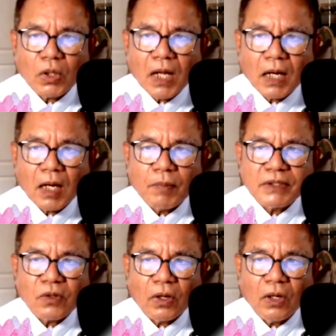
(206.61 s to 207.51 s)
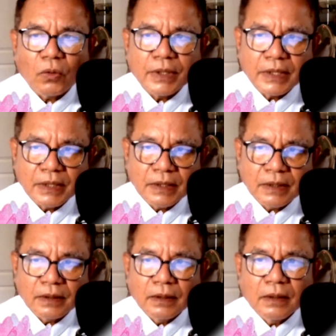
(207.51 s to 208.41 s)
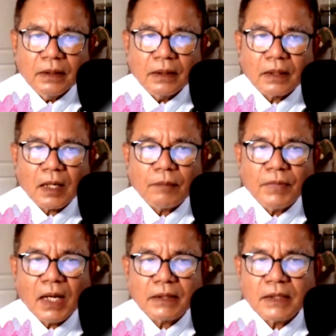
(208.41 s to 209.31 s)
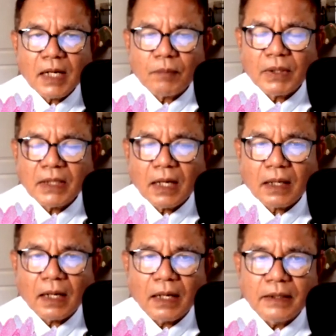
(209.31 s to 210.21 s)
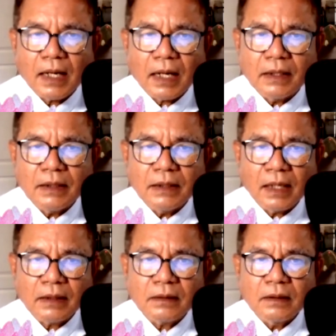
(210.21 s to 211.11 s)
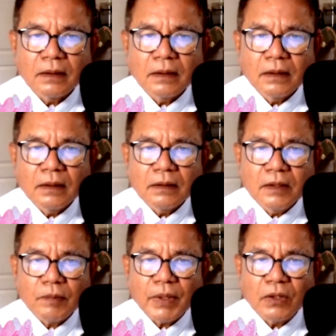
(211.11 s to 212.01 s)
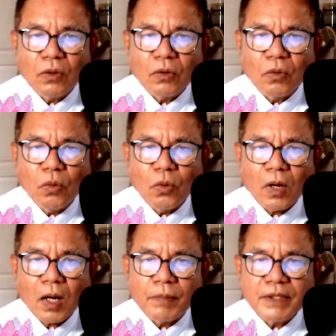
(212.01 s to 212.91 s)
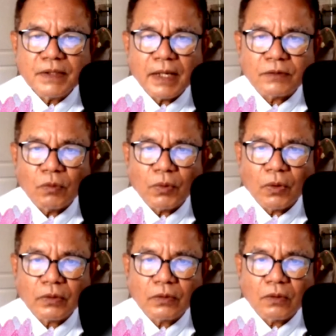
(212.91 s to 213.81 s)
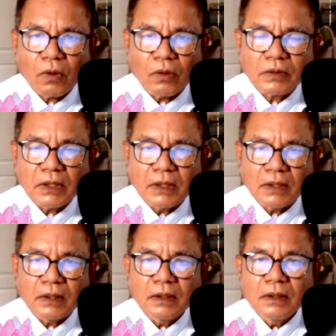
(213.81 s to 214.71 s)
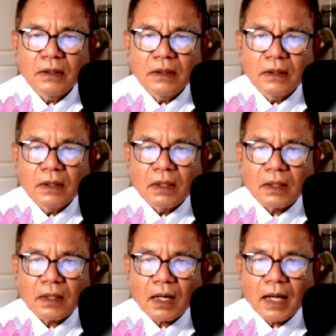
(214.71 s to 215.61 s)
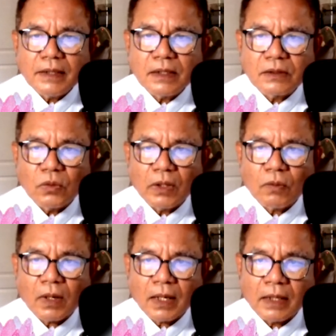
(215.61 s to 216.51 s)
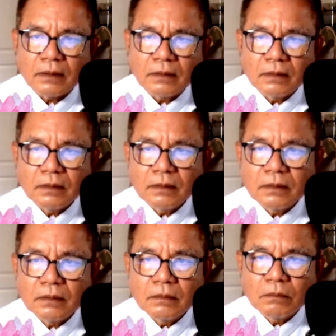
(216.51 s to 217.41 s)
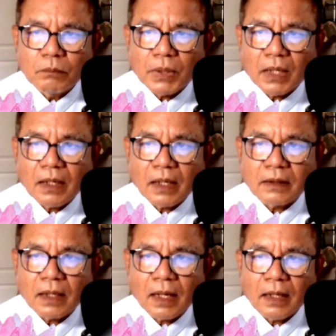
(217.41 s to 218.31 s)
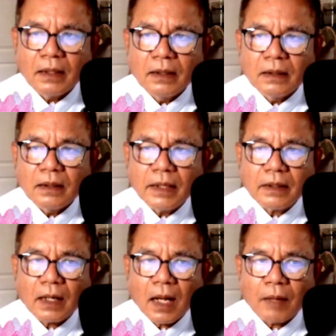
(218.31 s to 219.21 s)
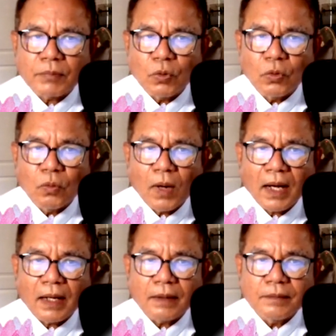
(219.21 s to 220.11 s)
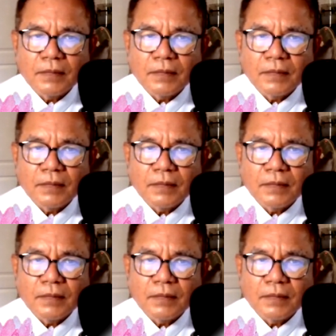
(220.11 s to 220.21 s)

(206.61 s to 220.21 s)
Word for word: พวกนางอัปสรเหล่านี้กับนางชนะปะทะกัลยาณีนั้นที่เป็นคู่อภิเศกสมรสของเธอ ใครจะสวยกว่ากัน พระนันทะได้กราบทูลว่า